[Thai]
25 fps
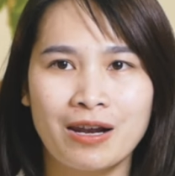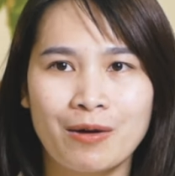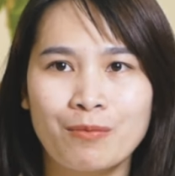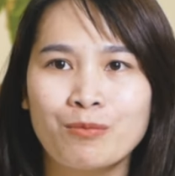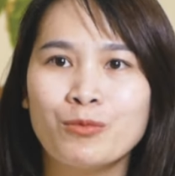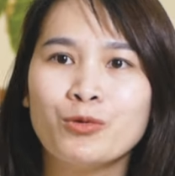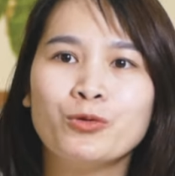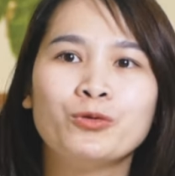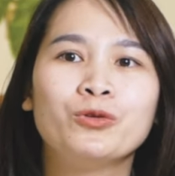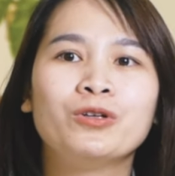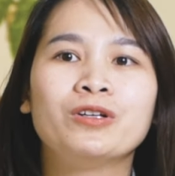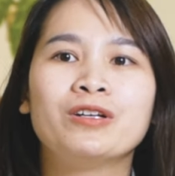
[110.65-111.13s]
ละ
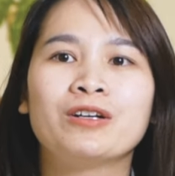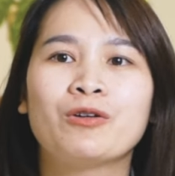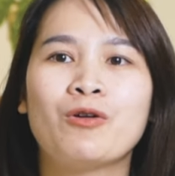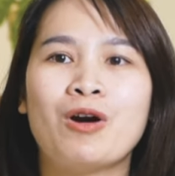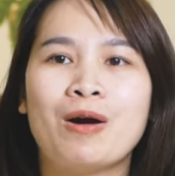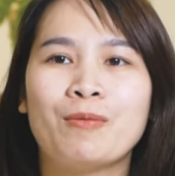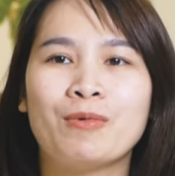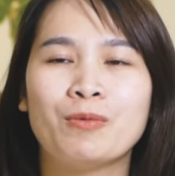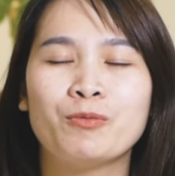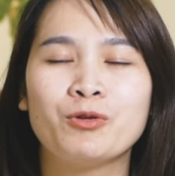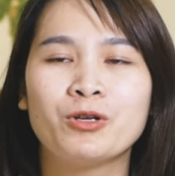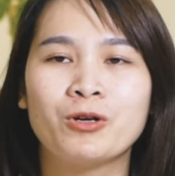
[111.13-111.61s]
มุน
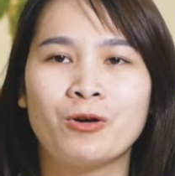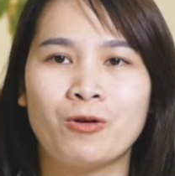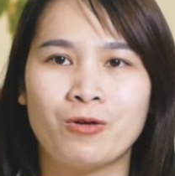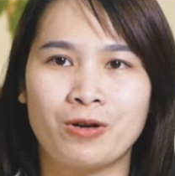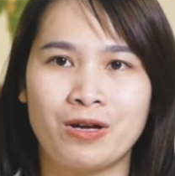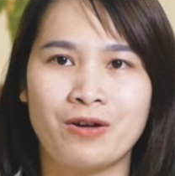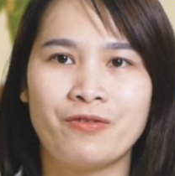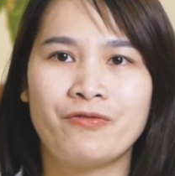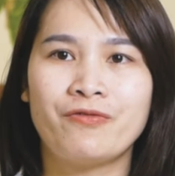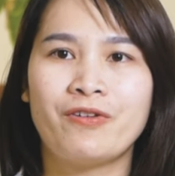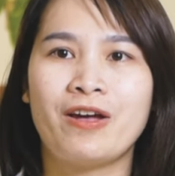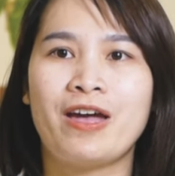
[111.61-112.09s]
ความละมุนข
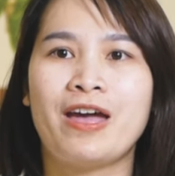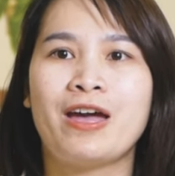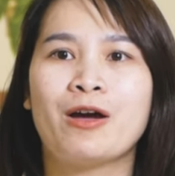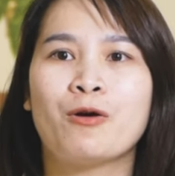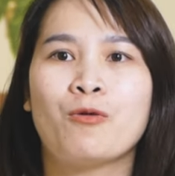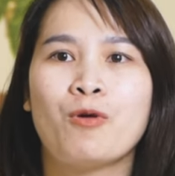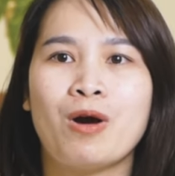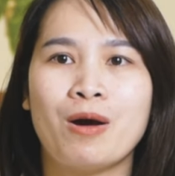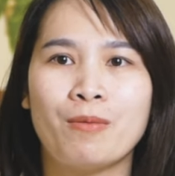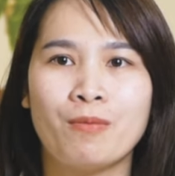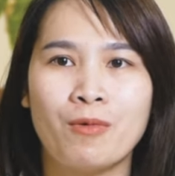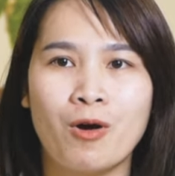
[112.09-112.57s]
องกาแฟ
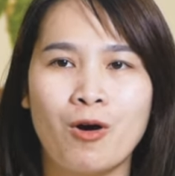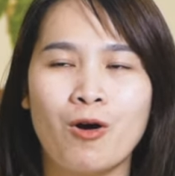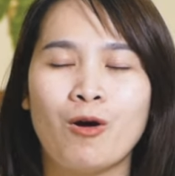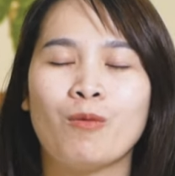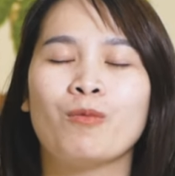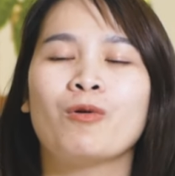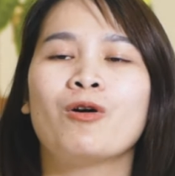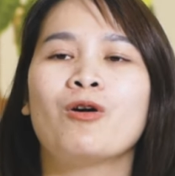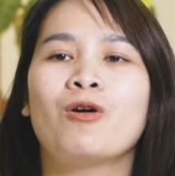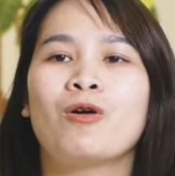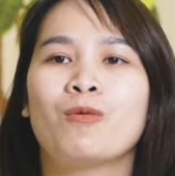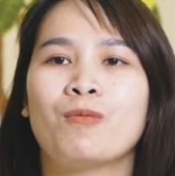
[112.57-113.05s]
ความห
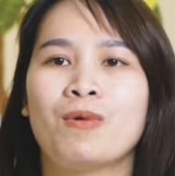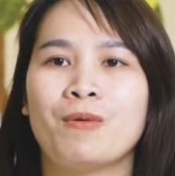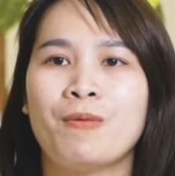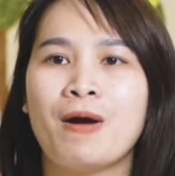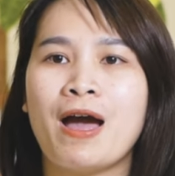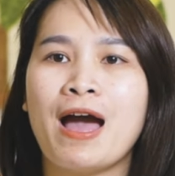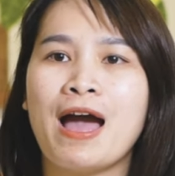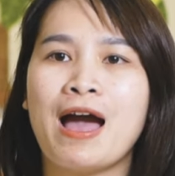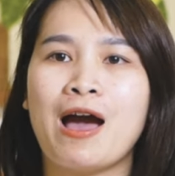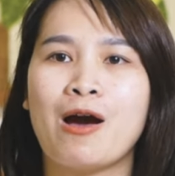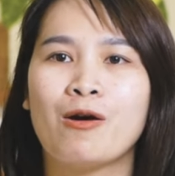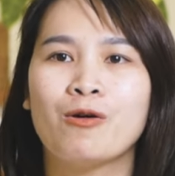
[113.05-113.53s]
อมของมะ
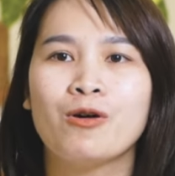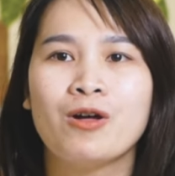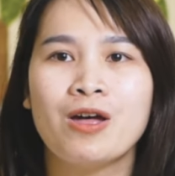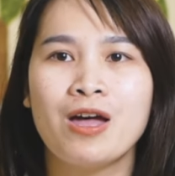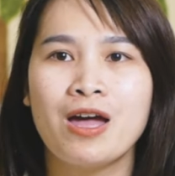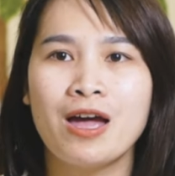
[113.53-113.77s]
พร้าว